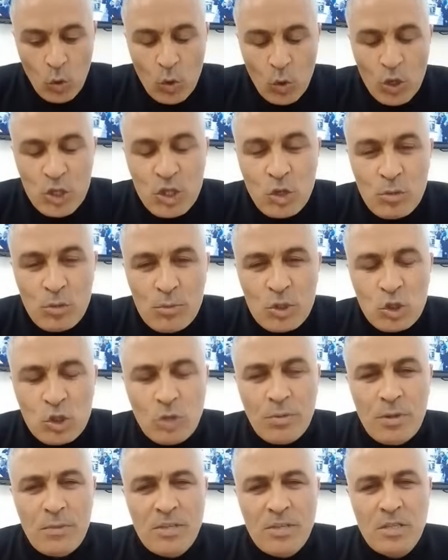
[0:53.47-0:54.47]
يجيو
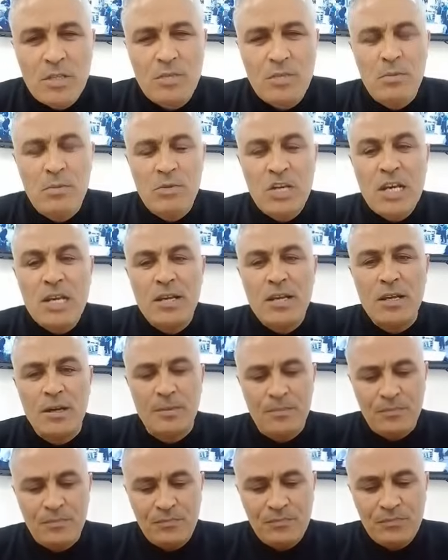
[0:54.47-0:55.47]
المشطوبين ما تحسبهمش عليا
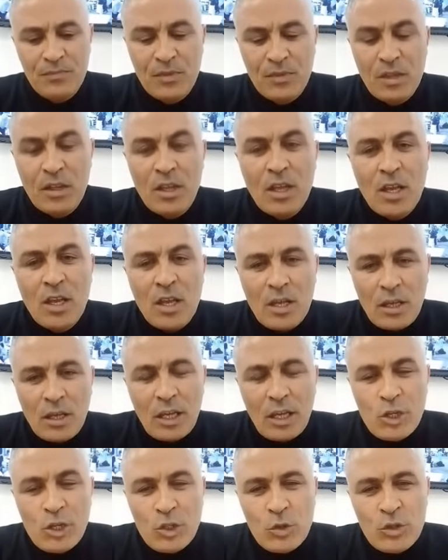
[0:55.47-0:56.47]

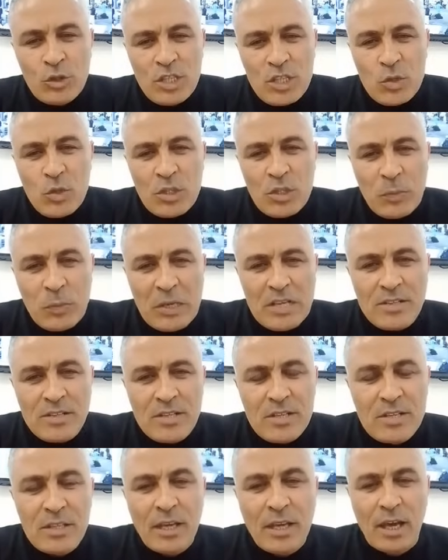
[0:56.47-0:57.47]
يخرجوا 18
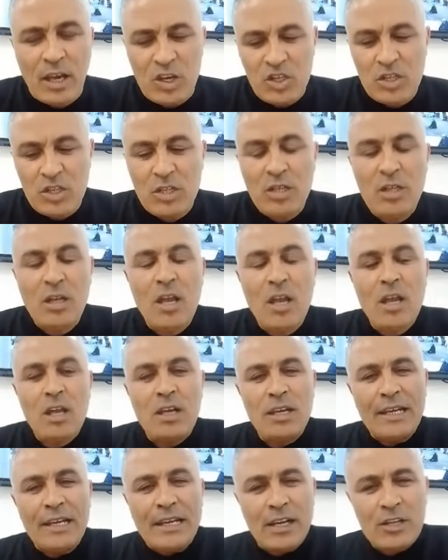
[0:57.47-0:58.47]
بليسيس نخرج
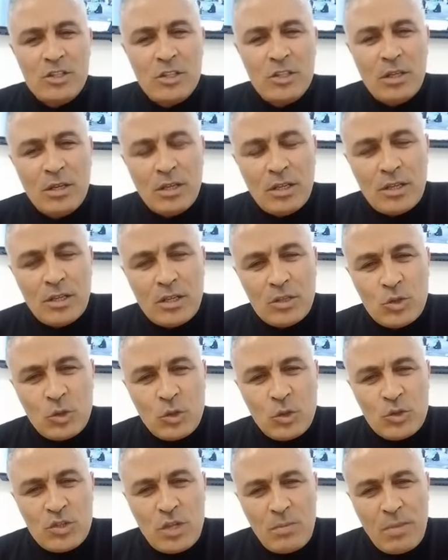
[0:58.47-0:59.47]
يخرج الجنود
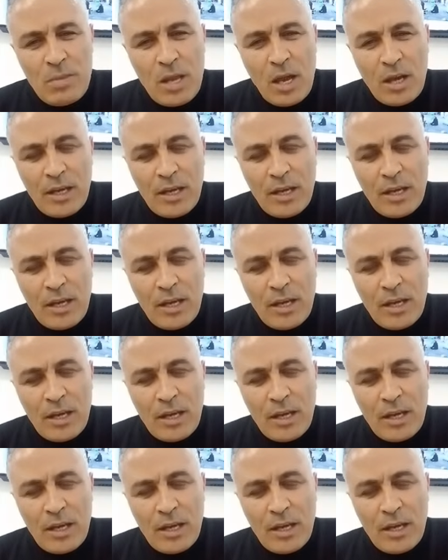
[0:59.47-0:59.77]
التعبئه